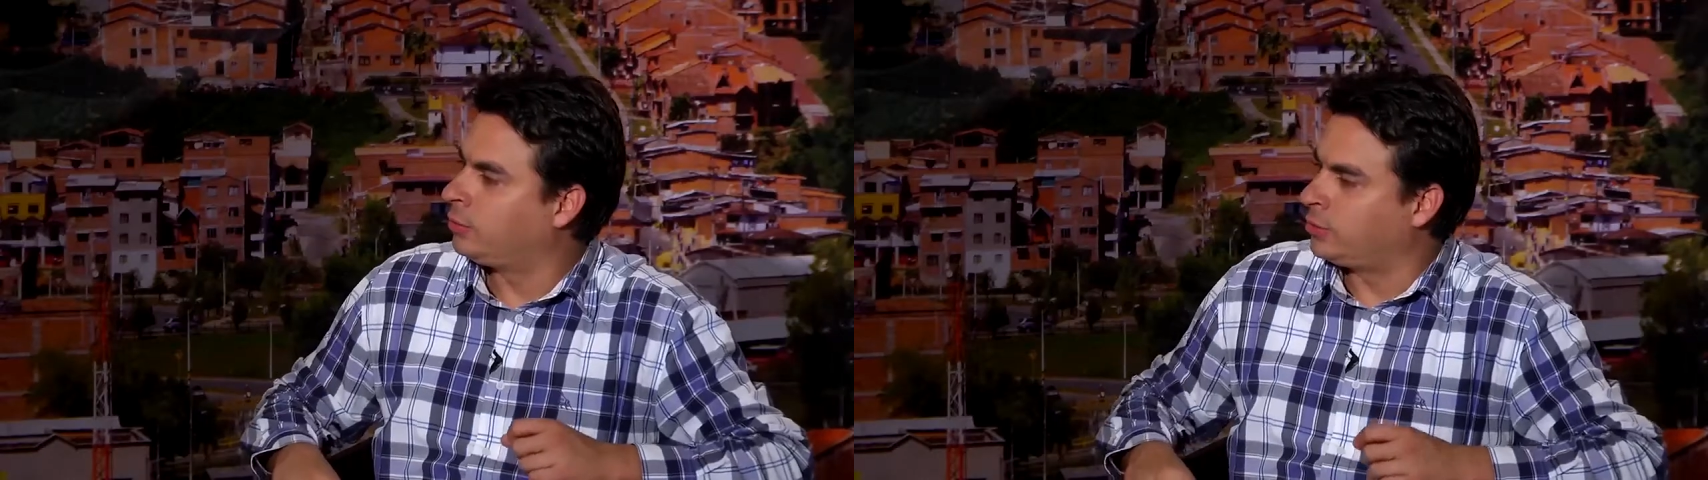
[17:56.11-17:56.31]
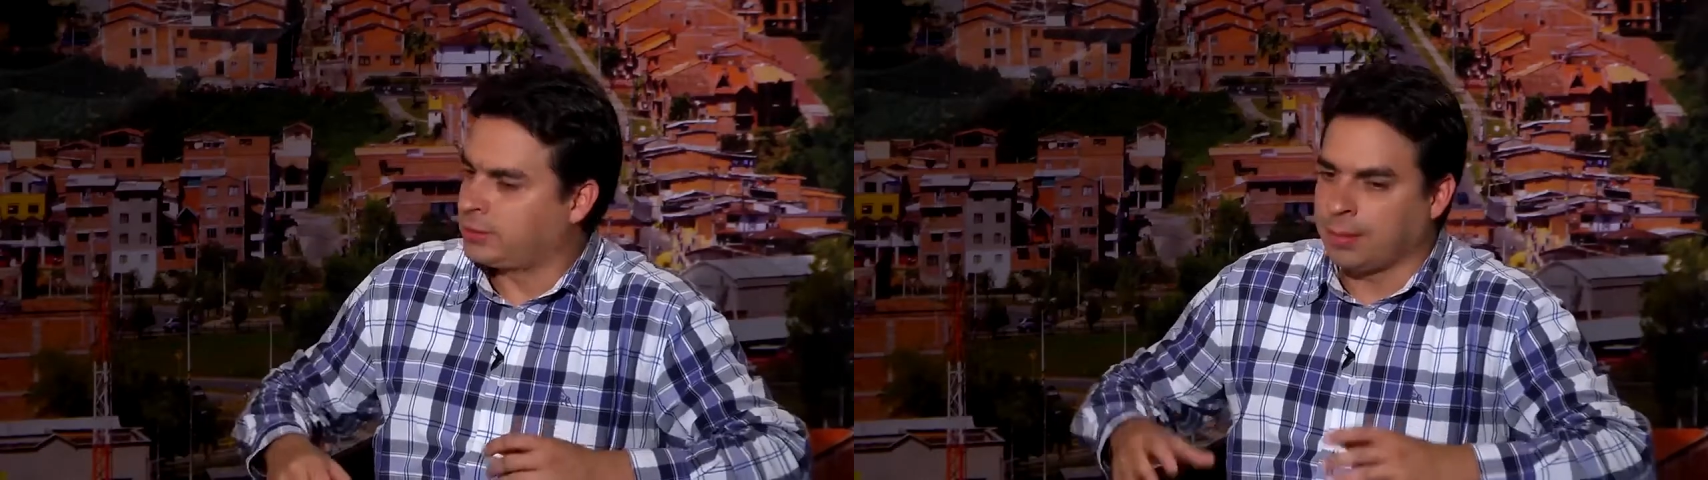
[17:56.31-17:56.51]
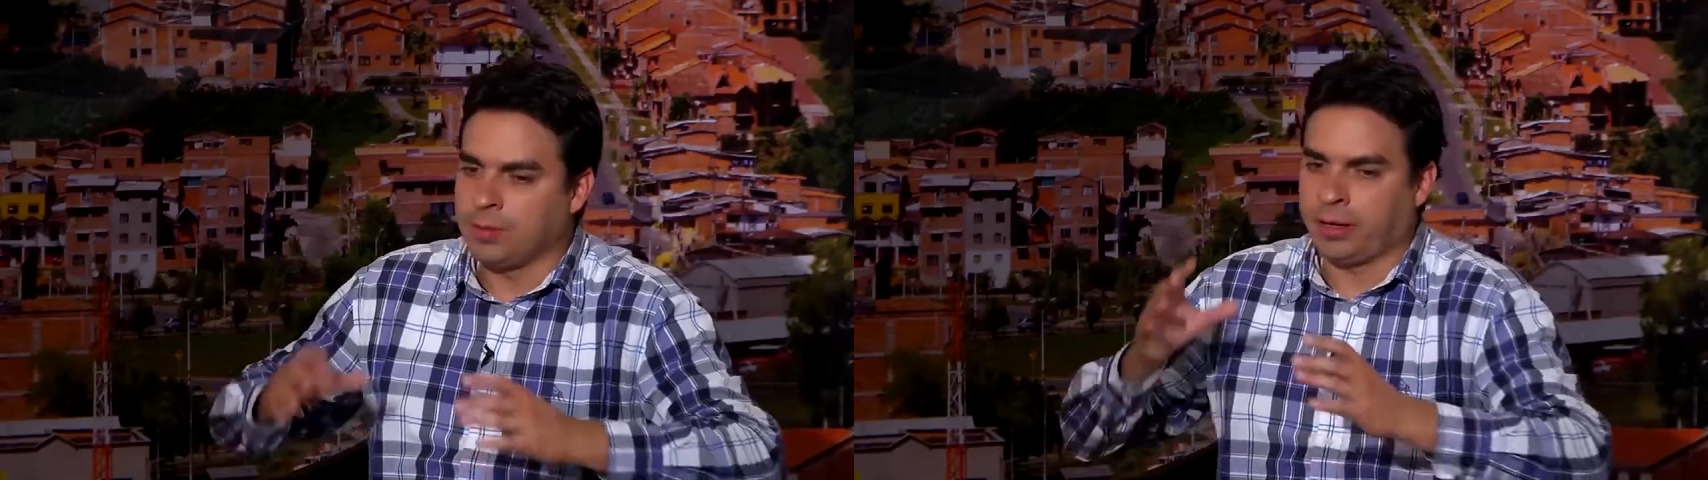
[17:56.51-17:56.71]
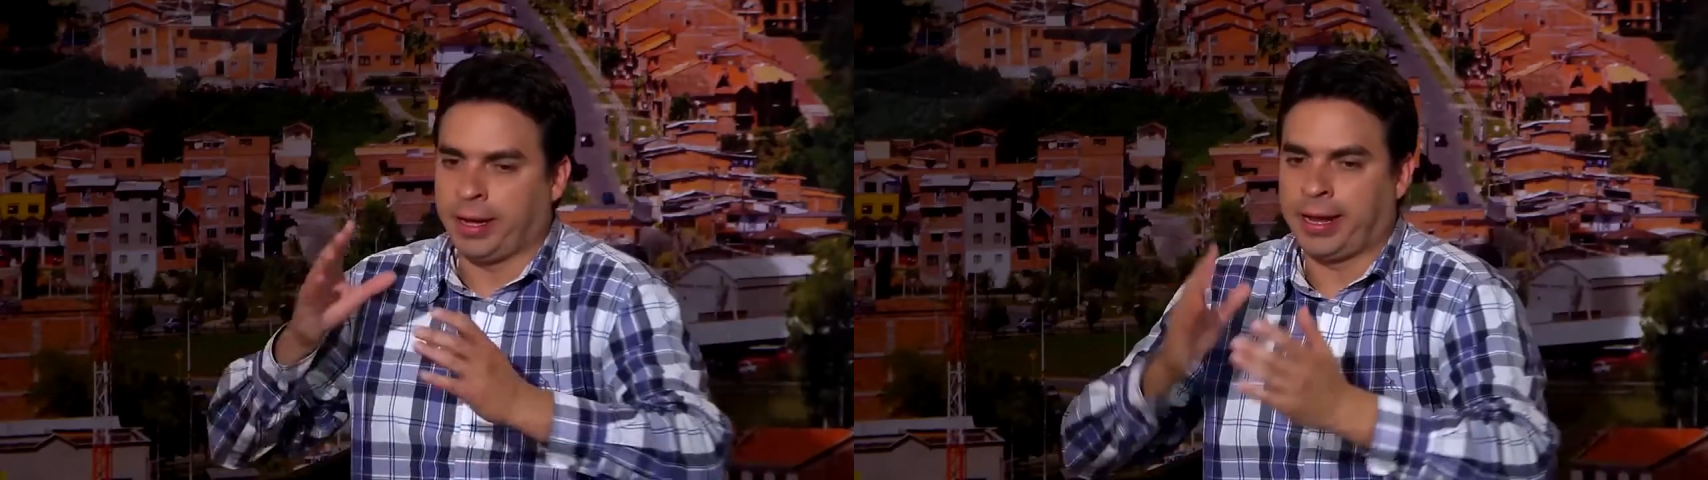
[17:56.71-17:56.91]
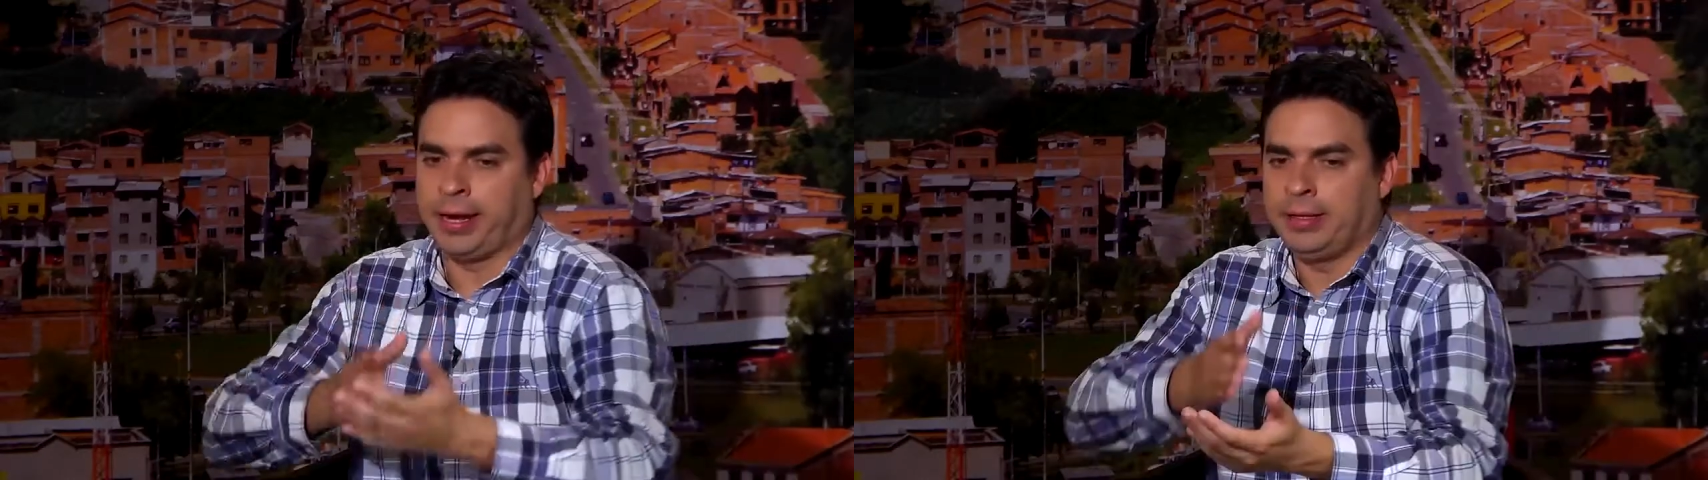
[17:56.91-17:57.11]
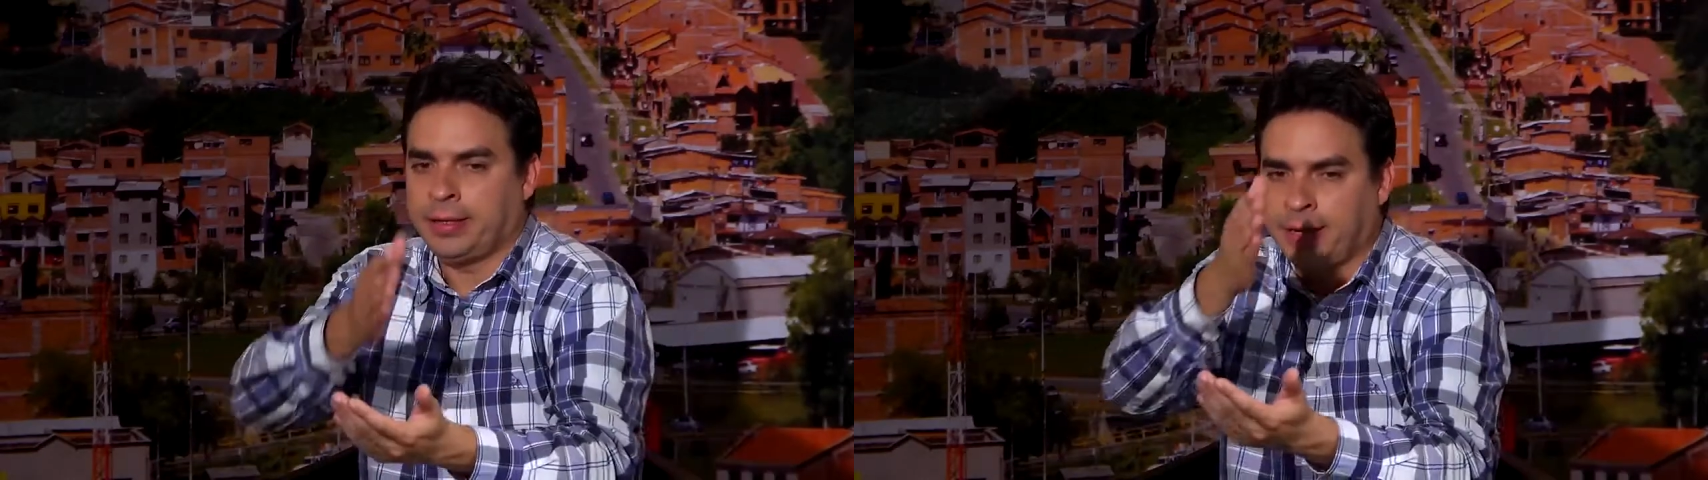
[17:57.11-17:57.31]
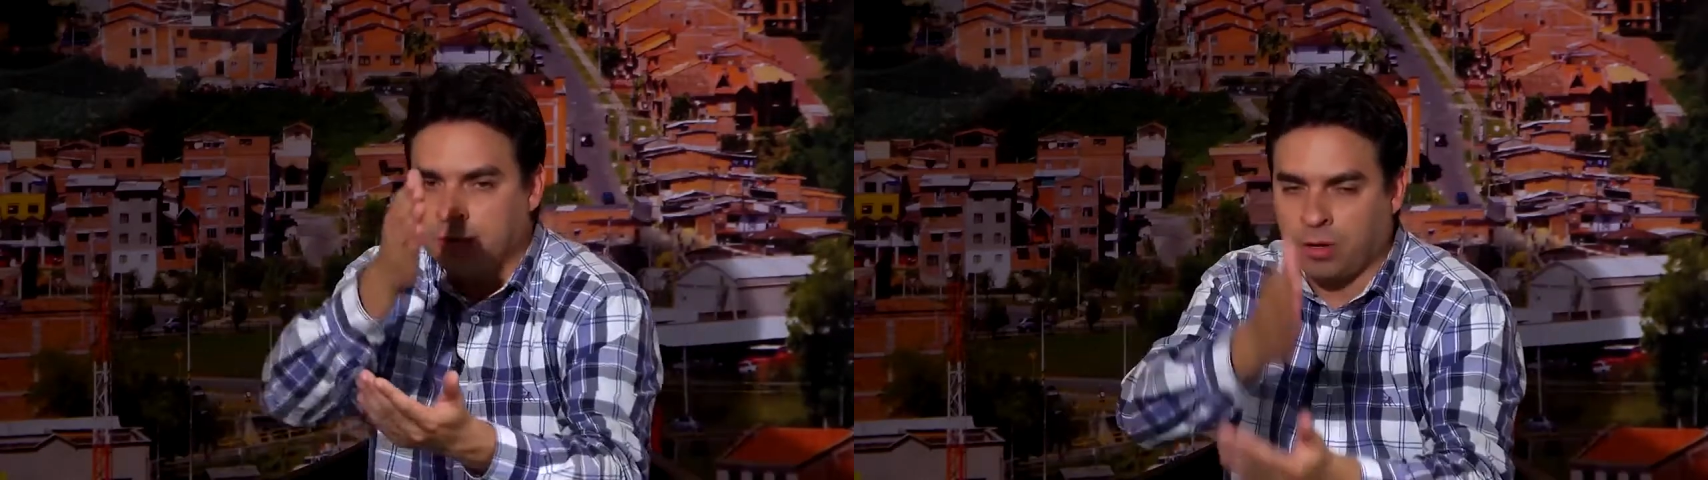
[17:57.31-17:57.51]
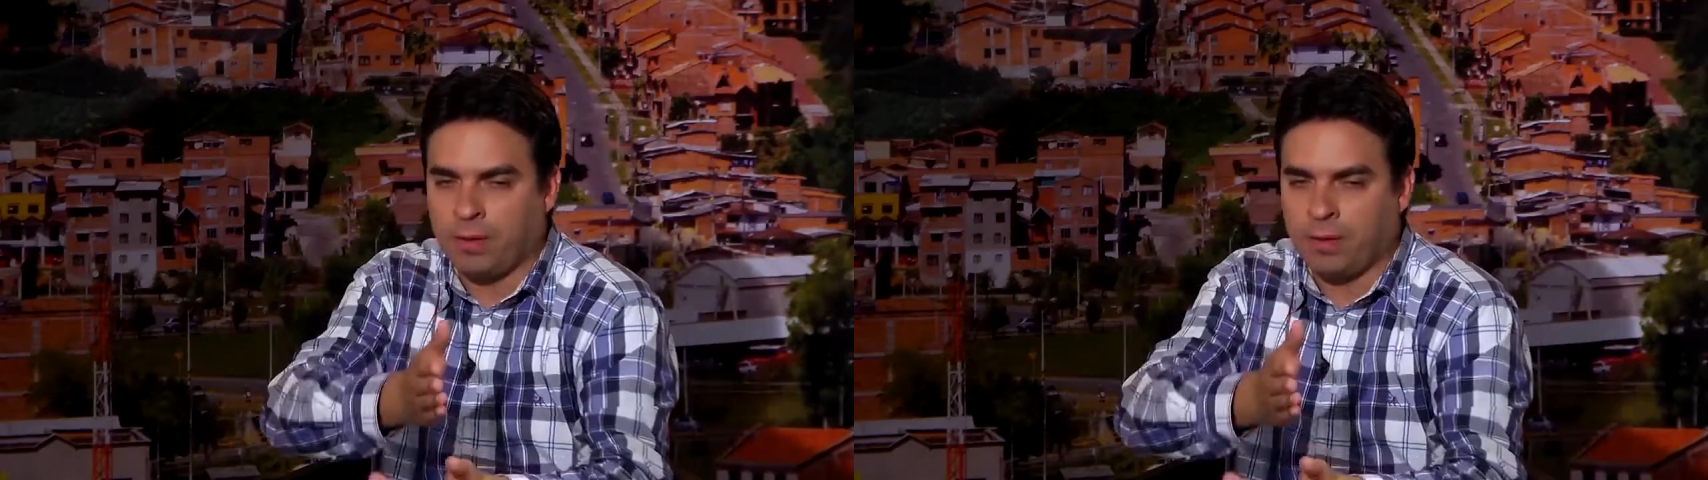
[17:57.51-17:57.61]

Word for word: entonces Cambio Radical entrega su